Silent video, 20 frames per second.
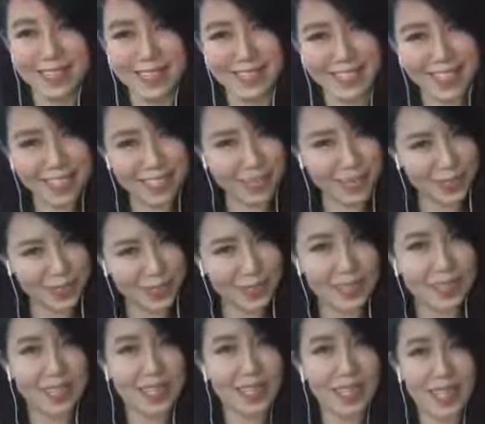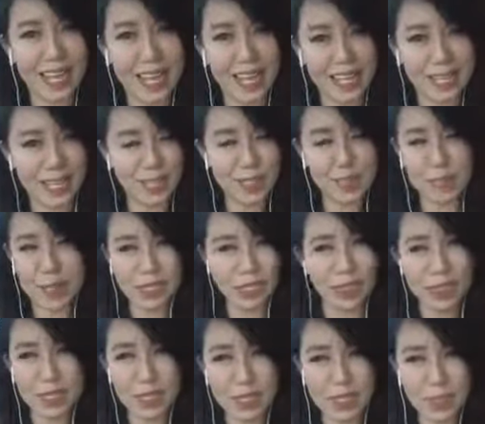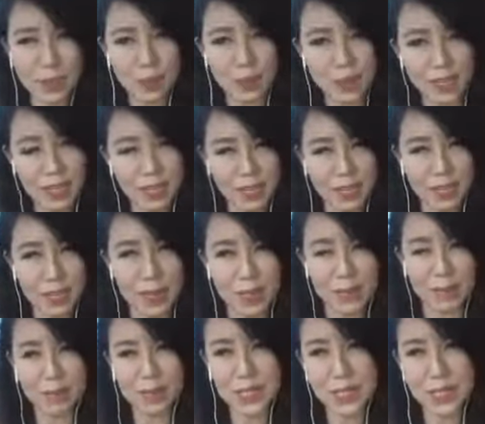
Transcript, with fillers: 那这个人还可以用吗？通常都不可以用啊。